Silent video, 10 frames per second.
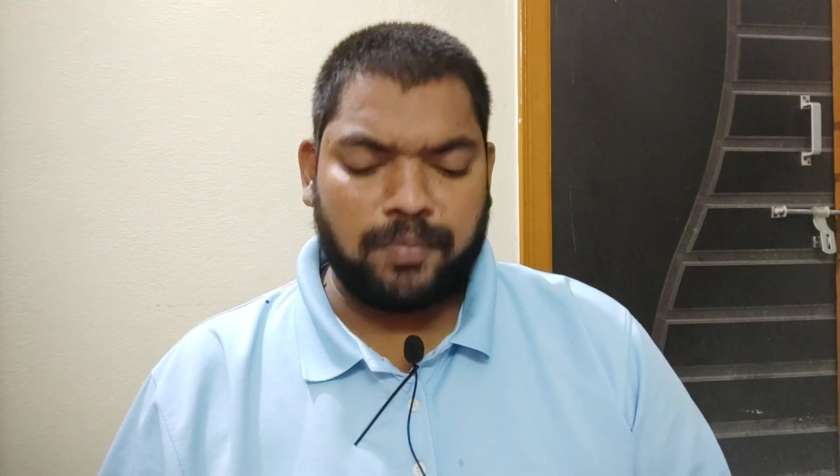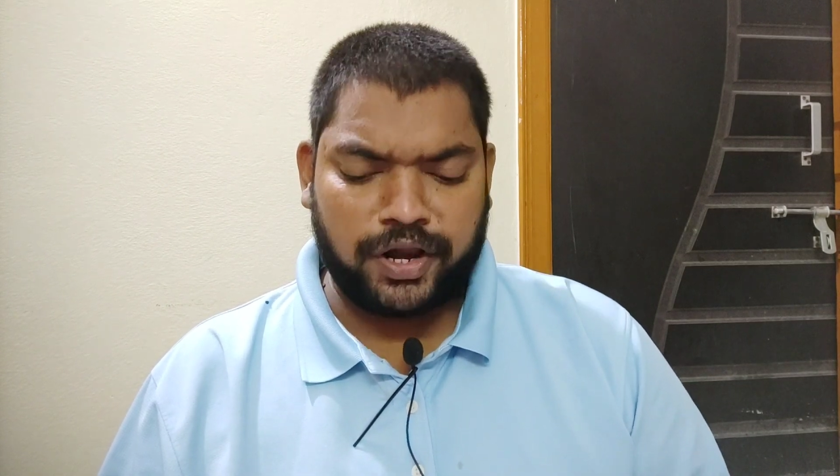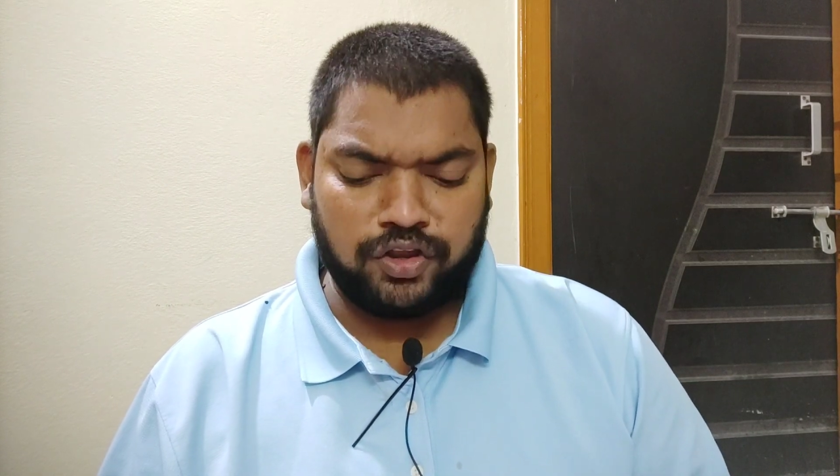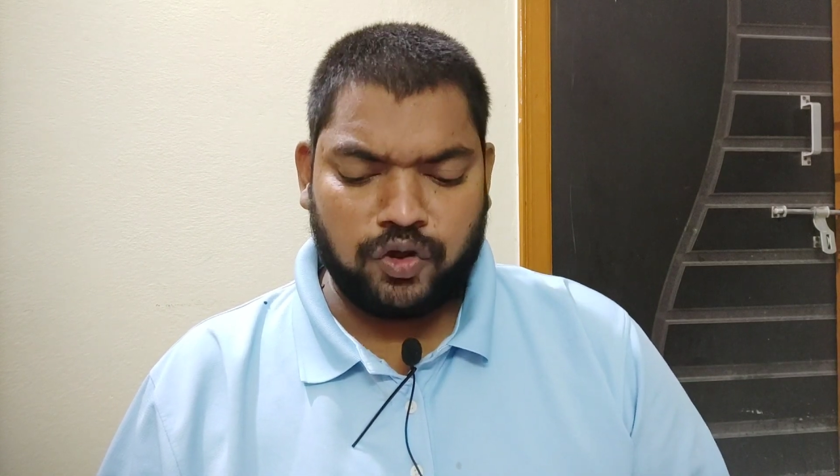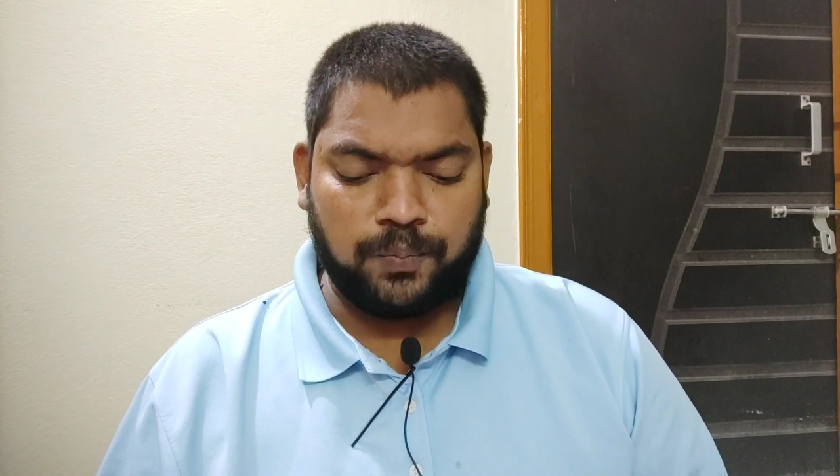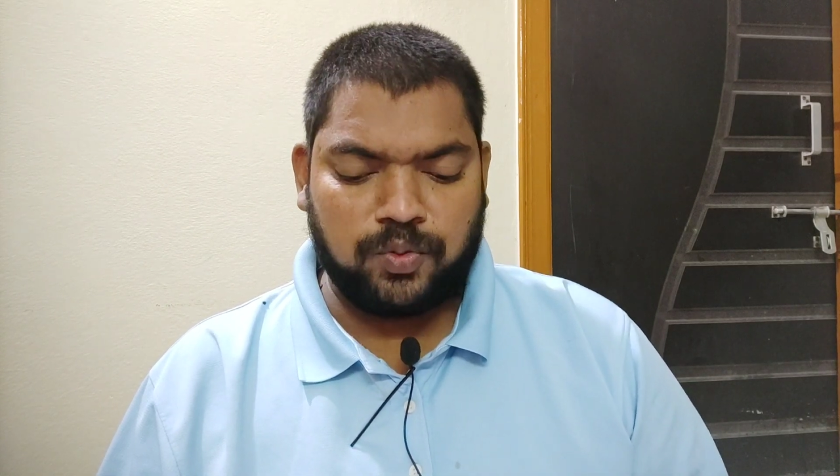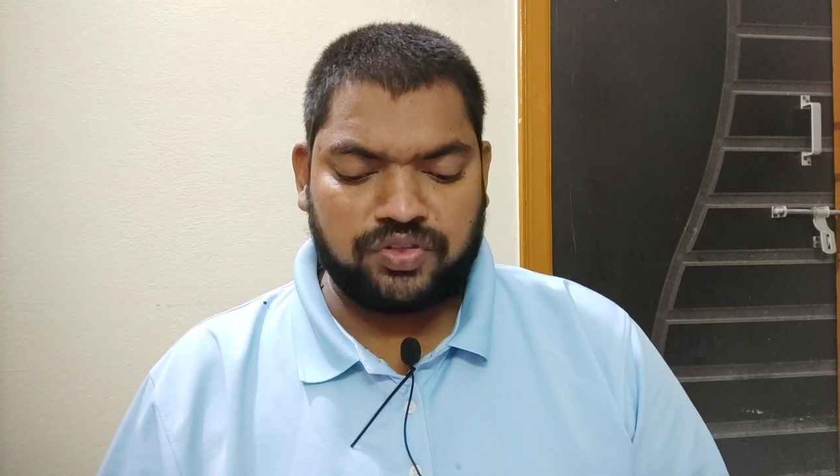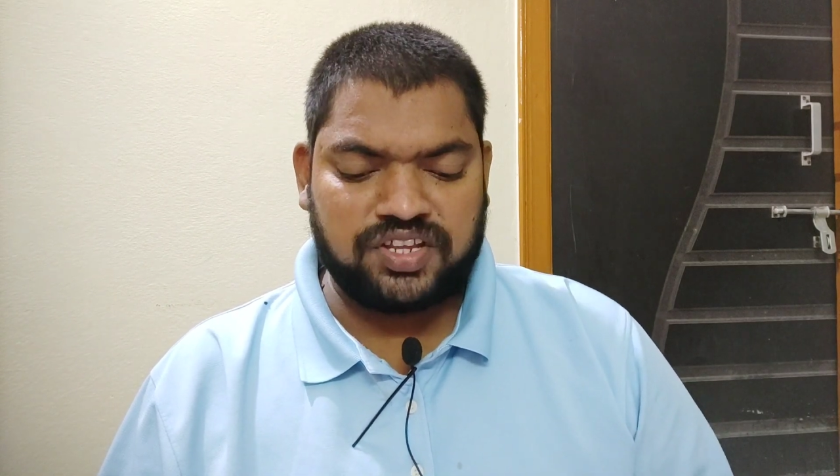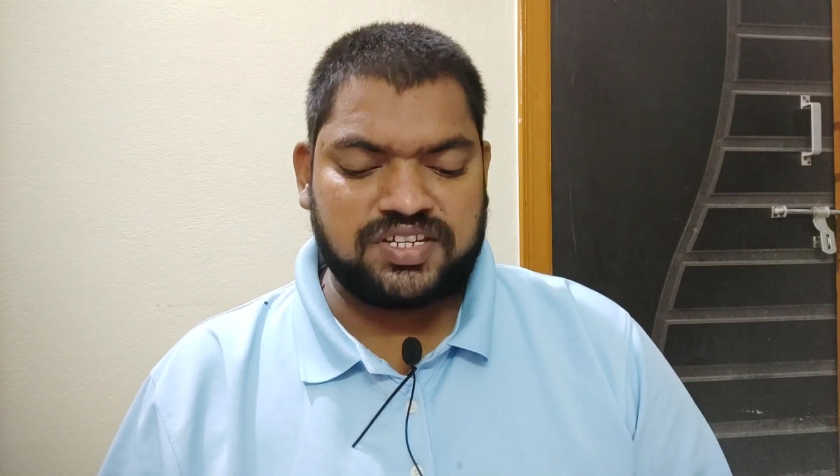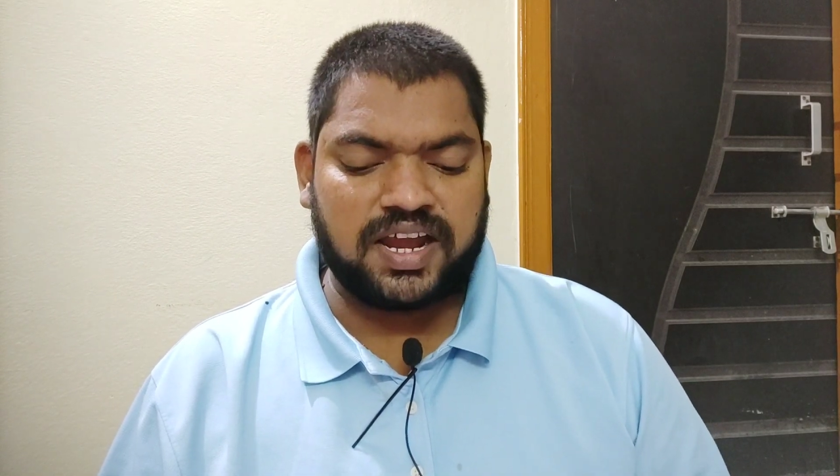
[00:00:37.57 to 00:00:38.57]
మరియు
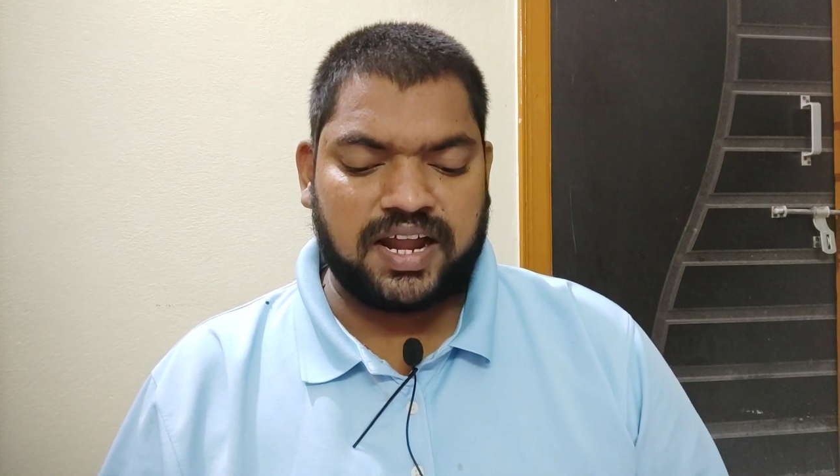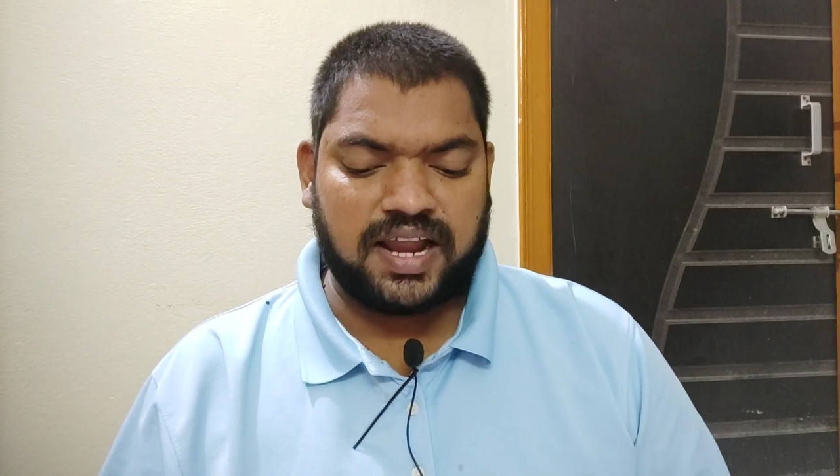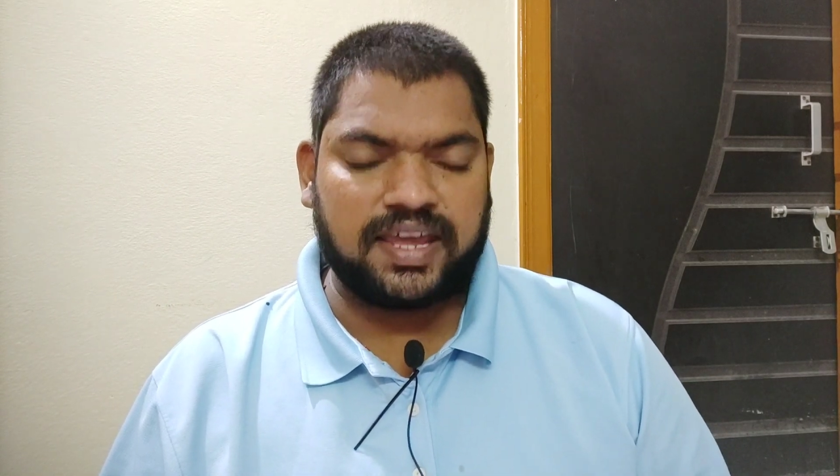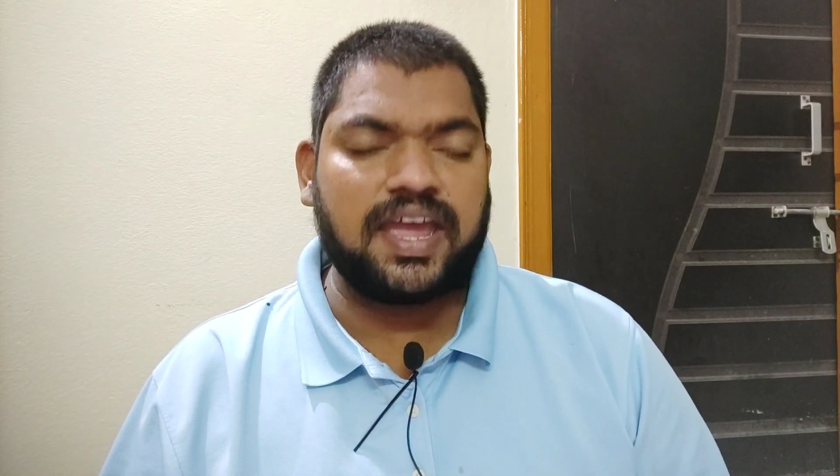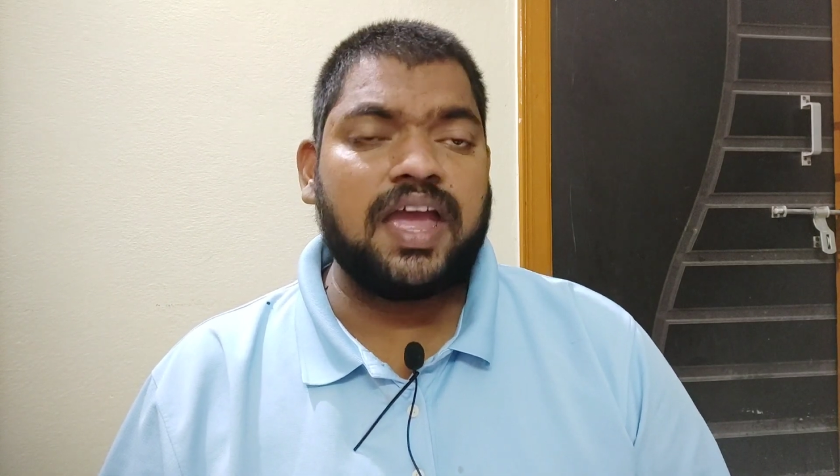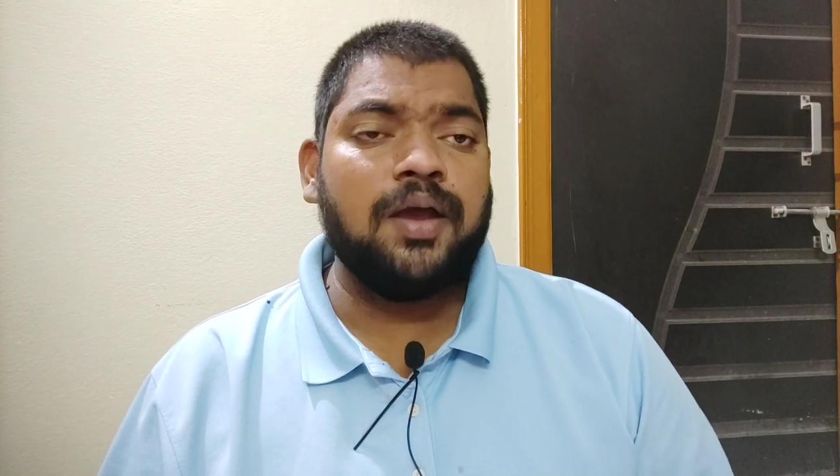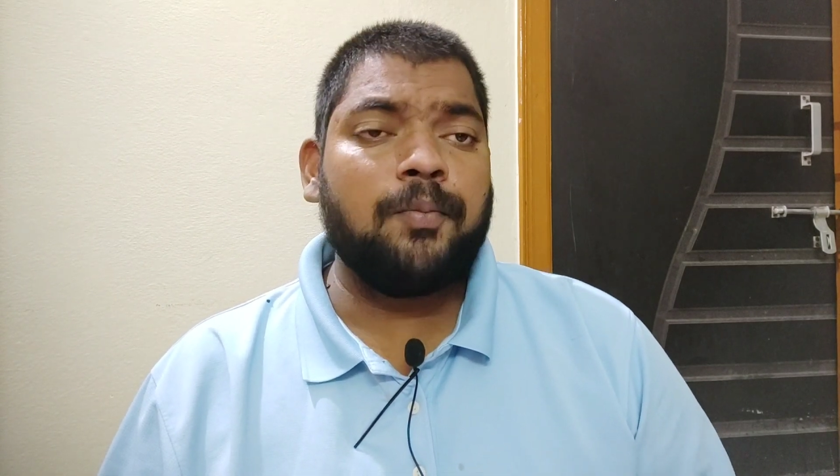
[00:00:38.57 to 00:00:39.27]
పూర్తి చేయడానికి